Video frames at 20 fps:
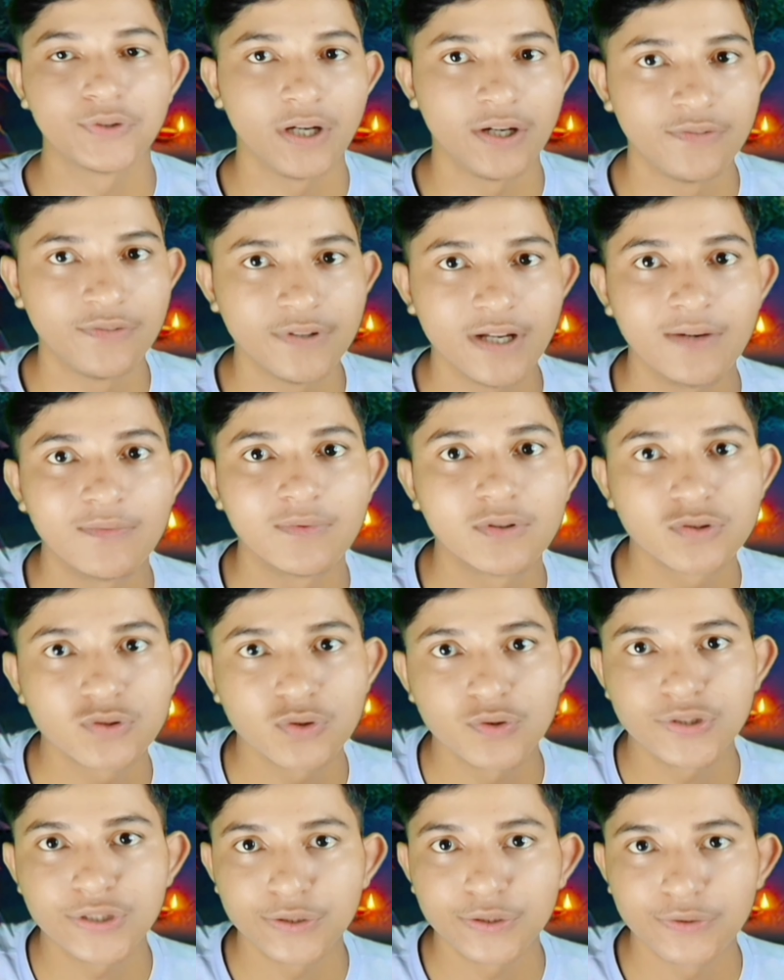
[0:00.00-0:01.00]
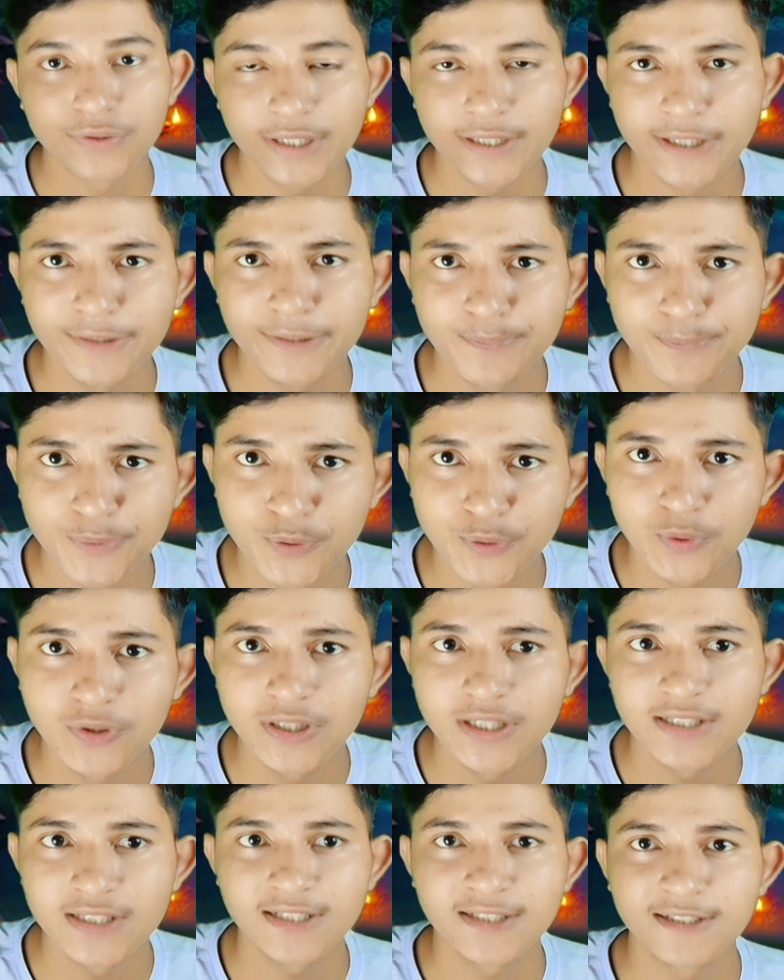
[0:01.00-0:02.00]
तो अभी आप लोग सोच रहे होंगे कि प्रो
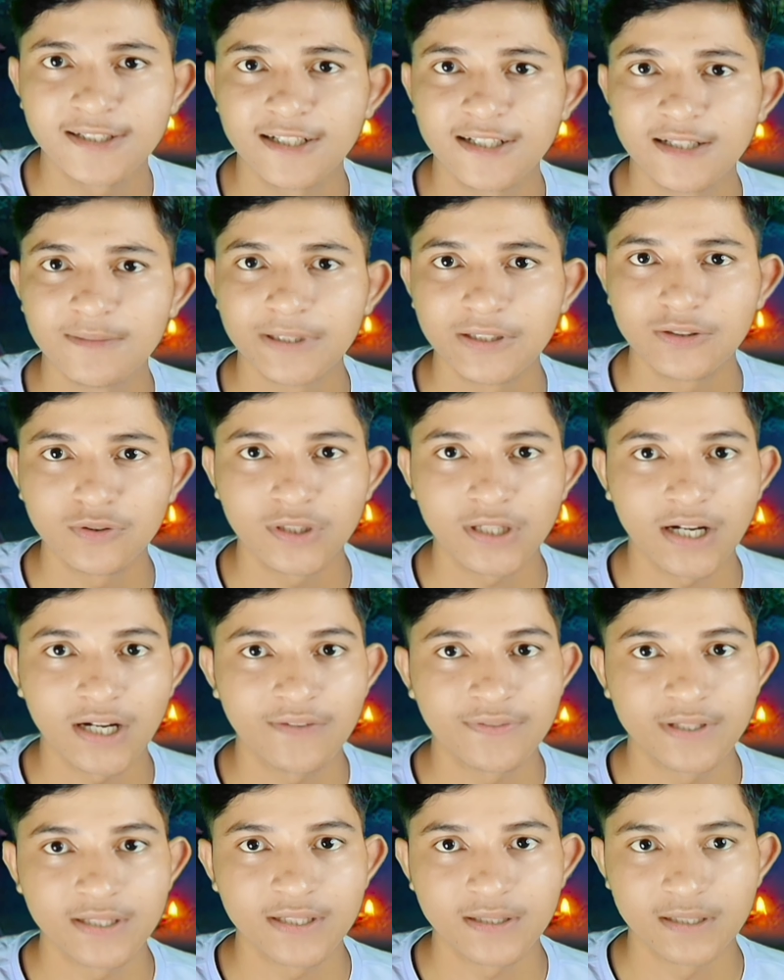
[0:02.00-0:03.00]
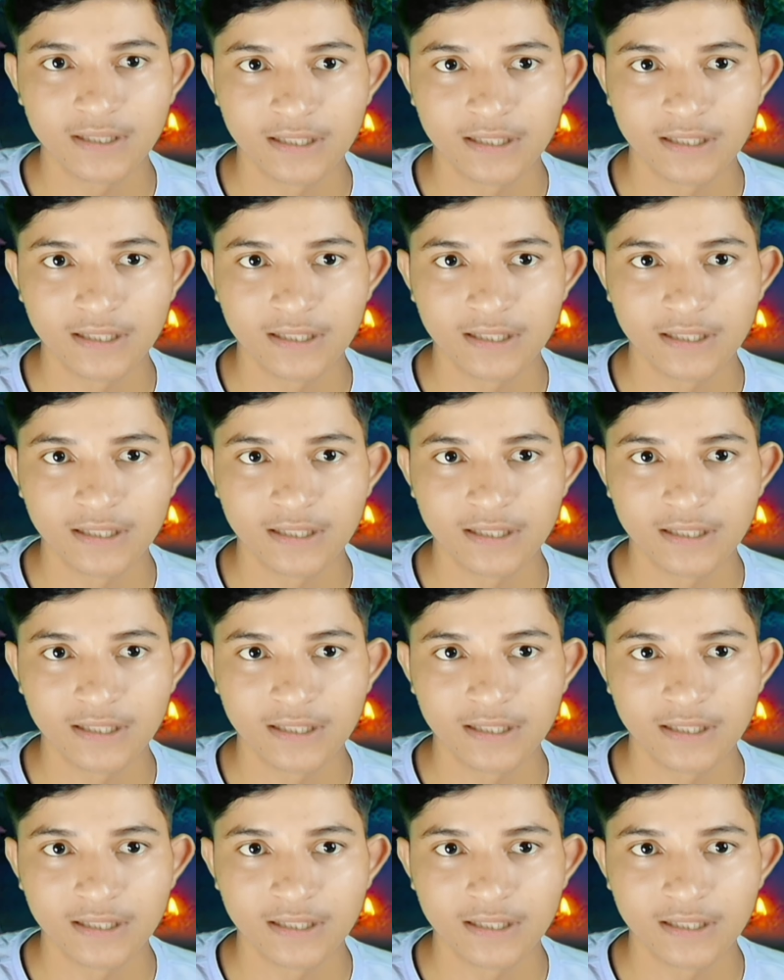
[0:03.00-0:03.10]
नेशन गिल्ड में तो काफ़ी